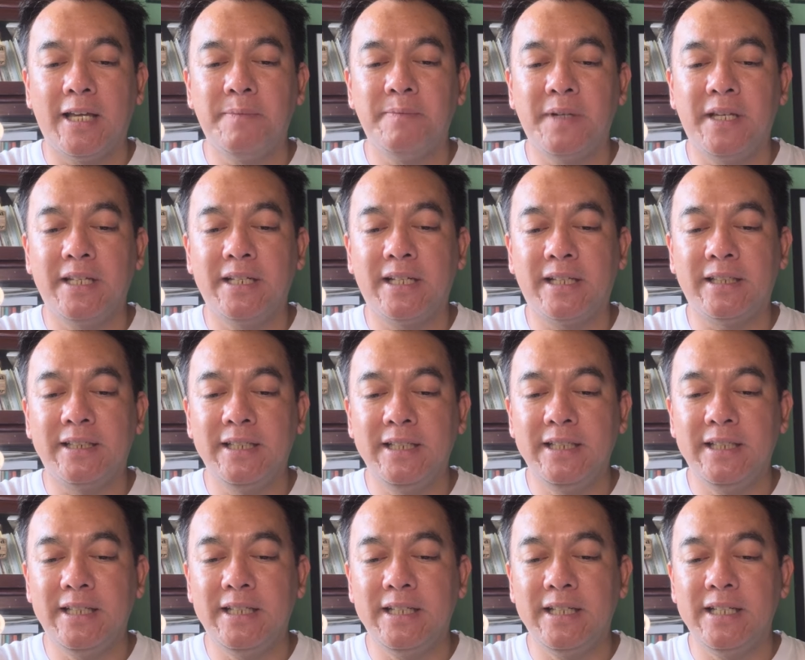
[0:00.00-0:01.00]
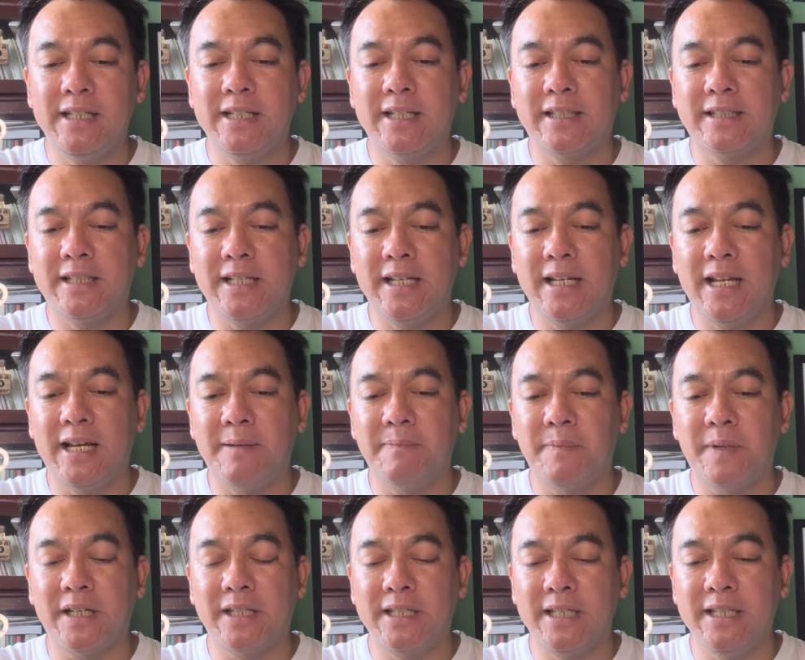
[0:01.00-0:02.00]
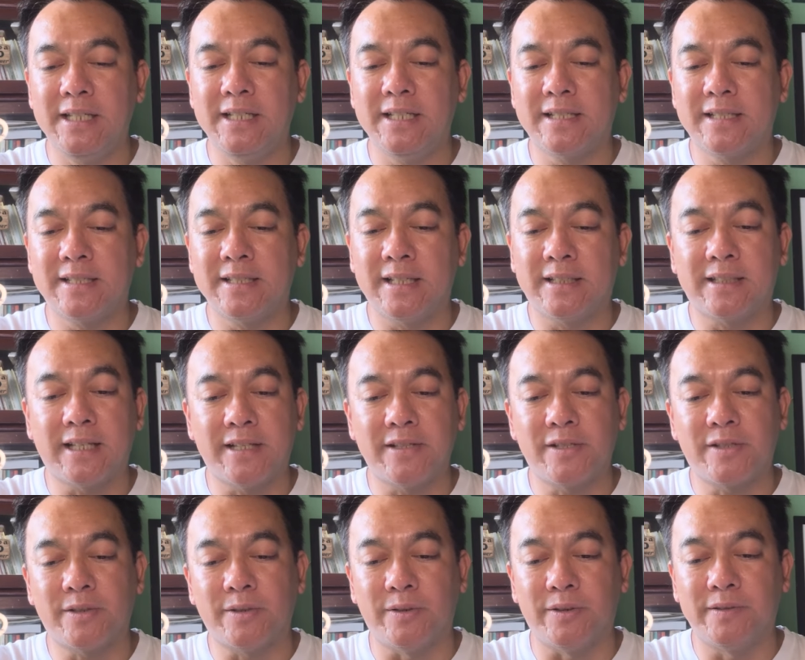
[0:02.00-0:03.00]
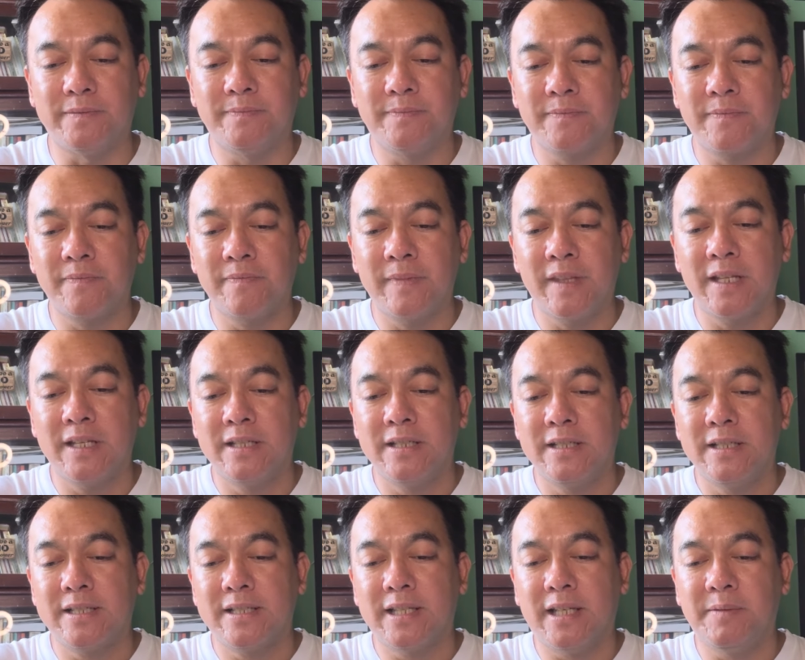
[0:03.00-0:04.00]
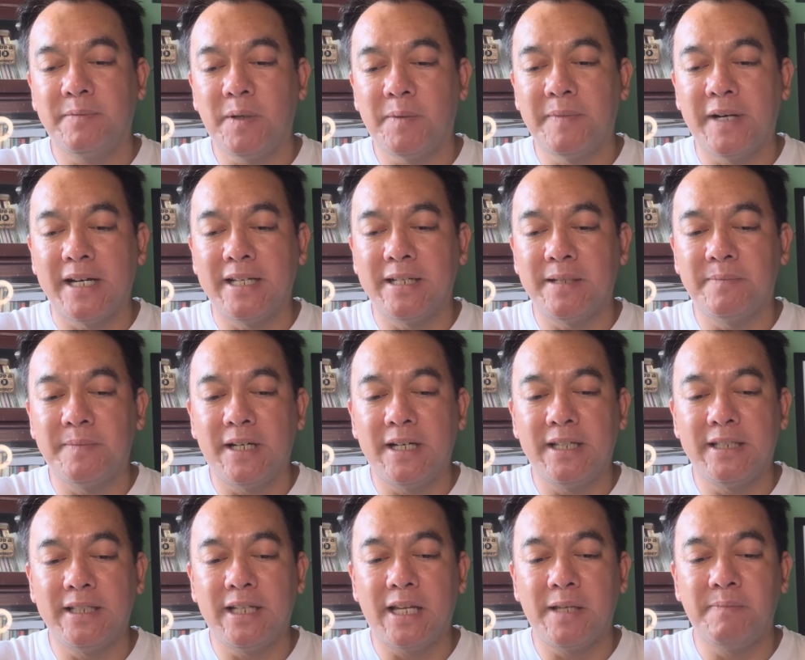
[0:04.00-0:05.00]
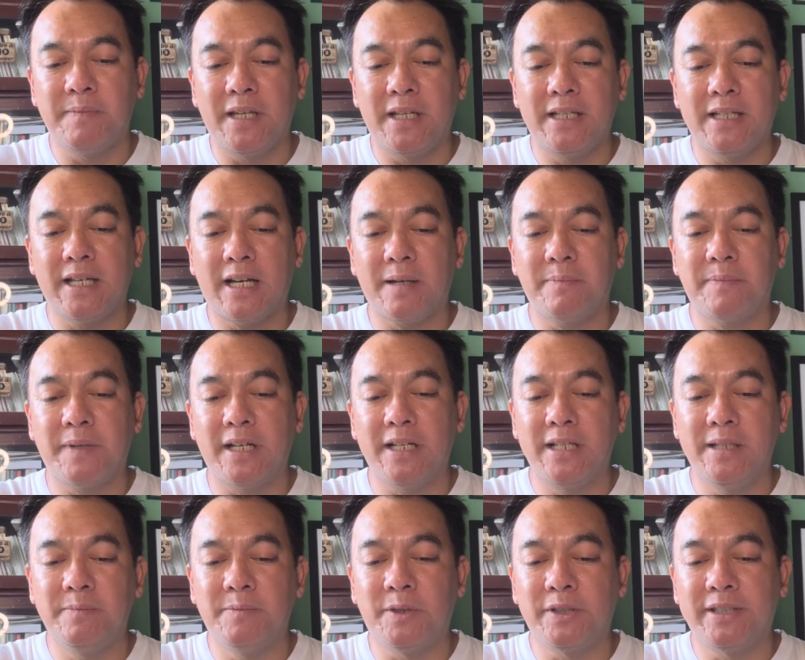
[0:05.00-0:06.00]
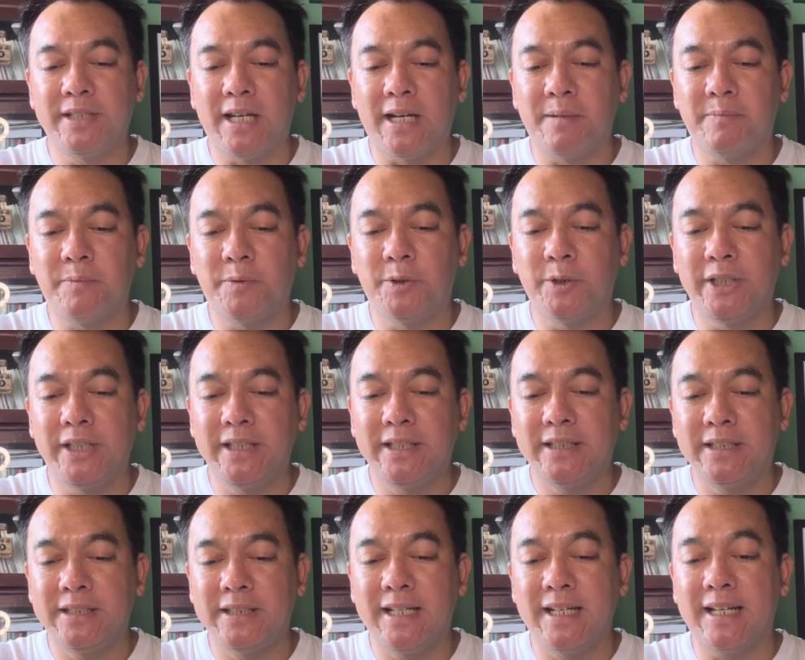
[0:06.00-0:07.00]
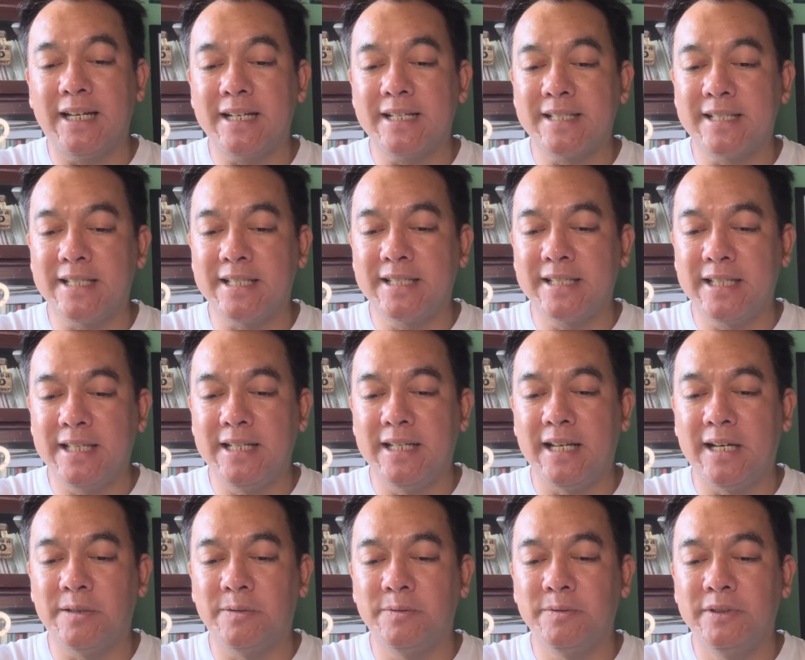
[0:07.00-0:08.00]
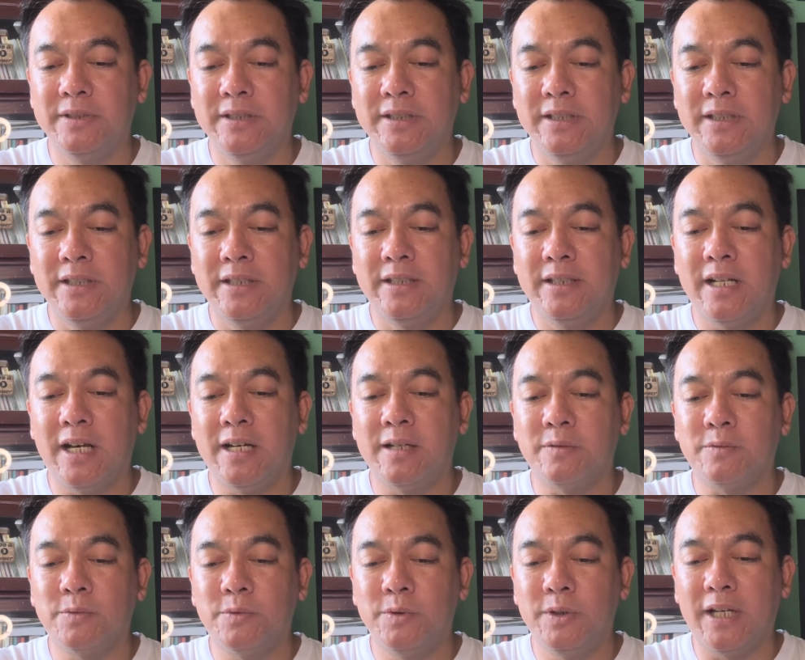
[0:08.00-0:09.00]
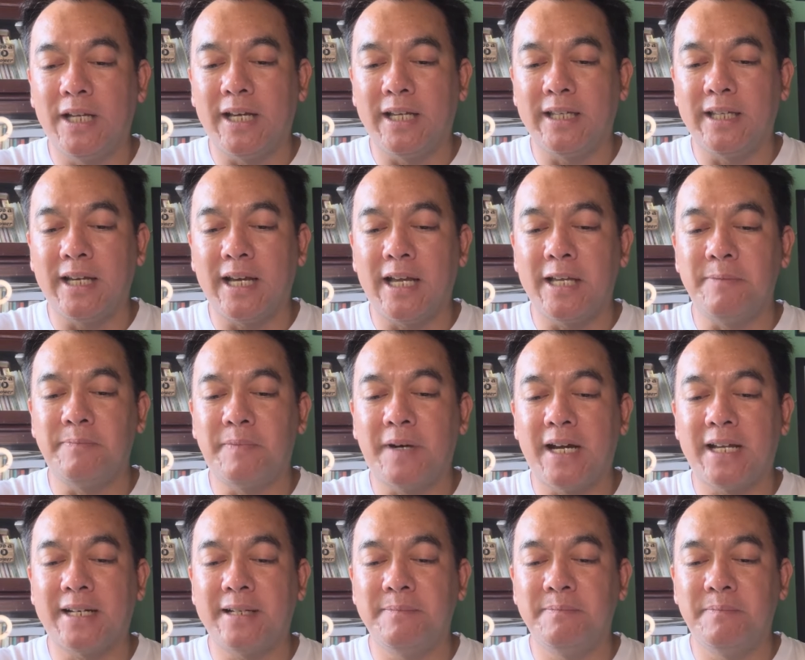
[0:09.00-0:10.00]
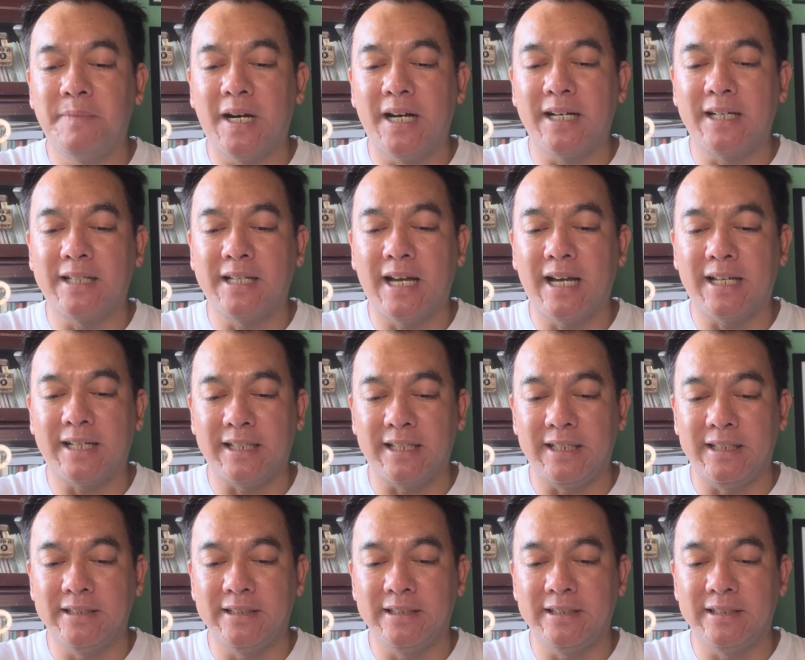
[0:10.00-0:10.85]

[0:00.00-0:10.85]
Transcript: may nagniningning na tila makinis na tanso. Sa ibaba naman ay may nakapalibot na apoy na nakasisilaw na ang kulay ay parang bahaghari.